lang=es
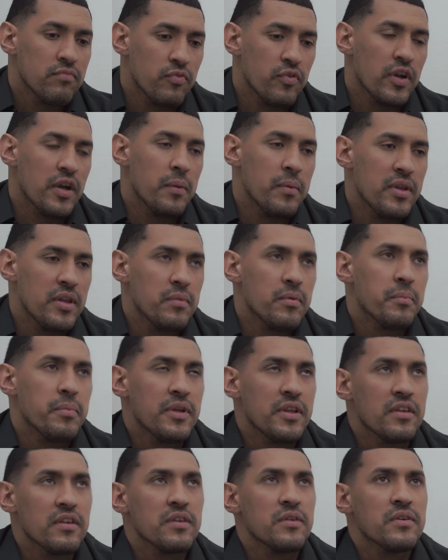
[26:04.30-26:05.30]
fue que perdimos
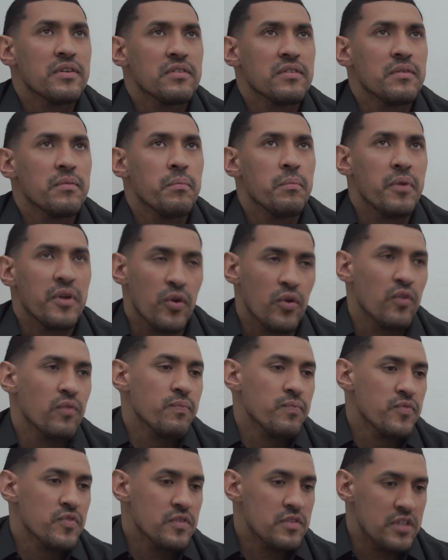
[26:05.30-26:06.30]
partido Pero
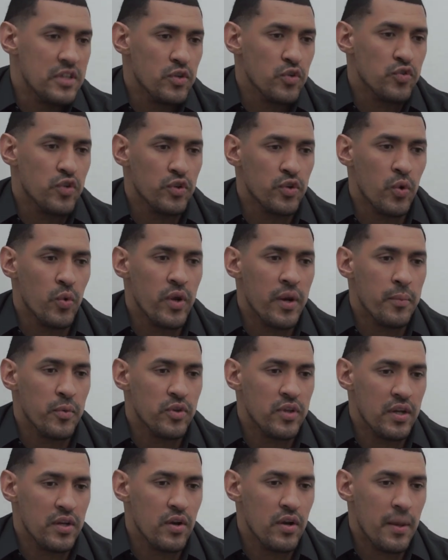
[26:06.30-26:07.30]
si nosotros
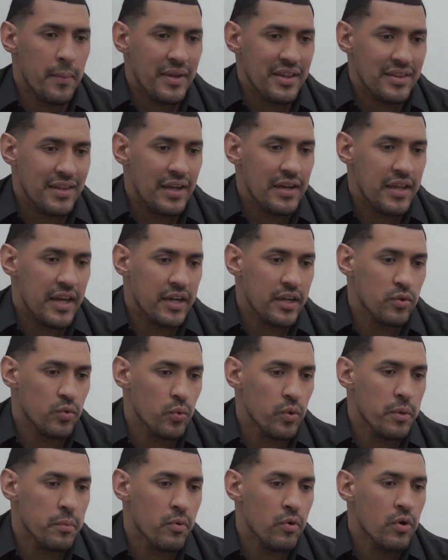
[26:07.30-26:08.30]
hubiéramos tenido la mentalidad que
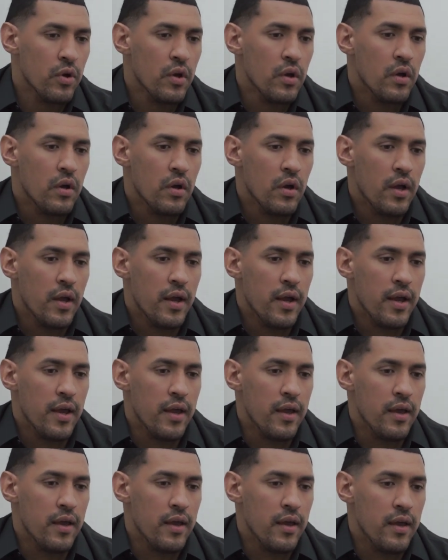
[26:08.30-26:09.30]
tuvimos
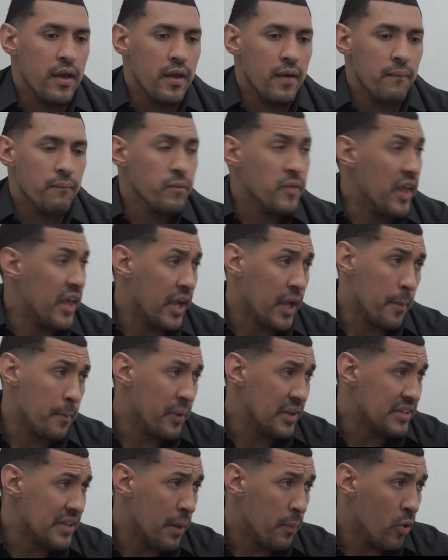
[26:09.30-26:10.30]
eh, desde que
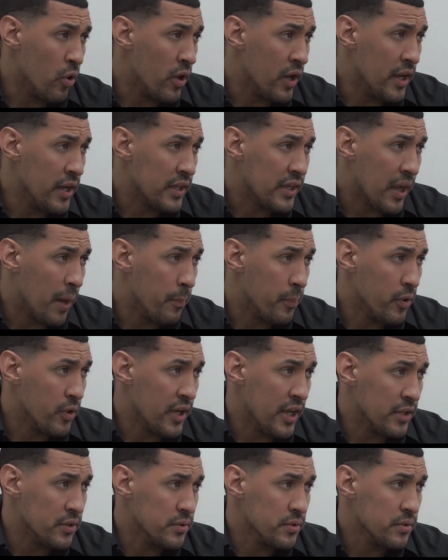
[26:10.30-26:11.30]
empezamos el
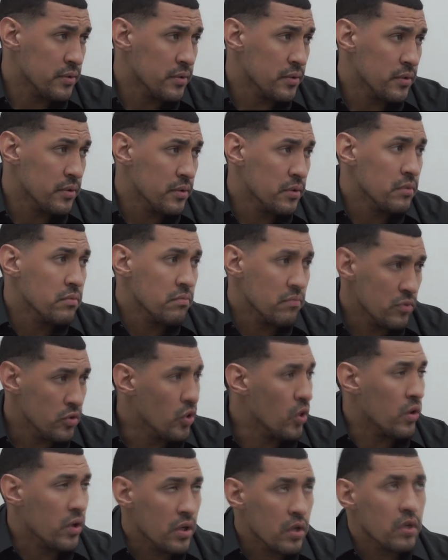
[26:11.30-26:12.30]
campeonato,
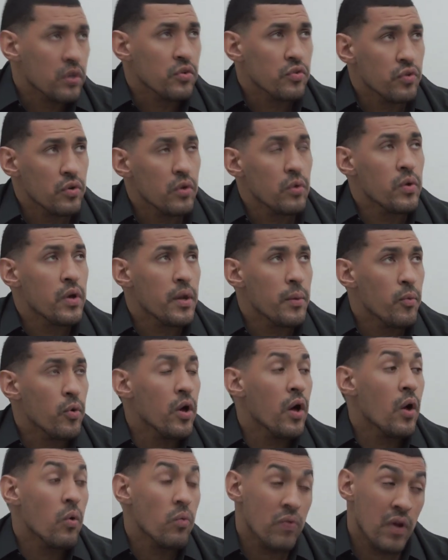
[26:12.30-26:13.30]
yo creo que nosotros hubiéramos
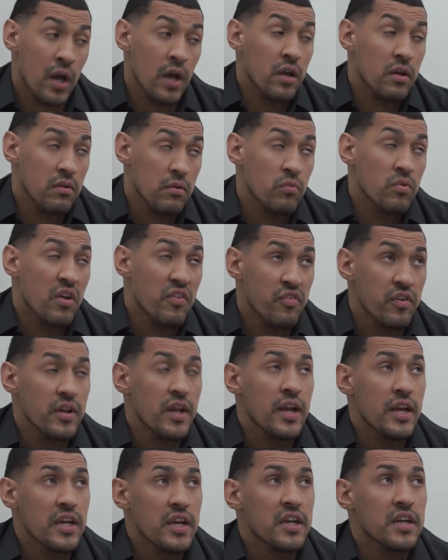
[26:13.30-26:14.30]
dado una
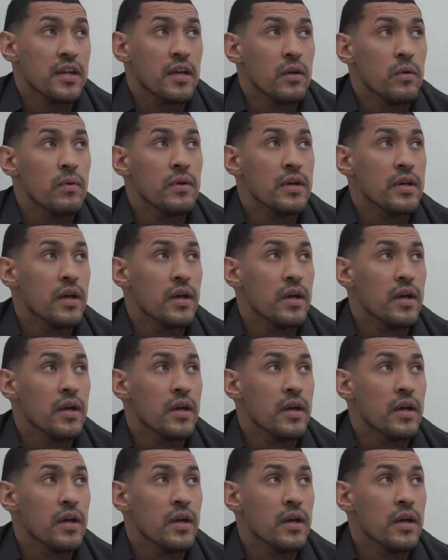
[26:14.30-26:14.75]
final increíble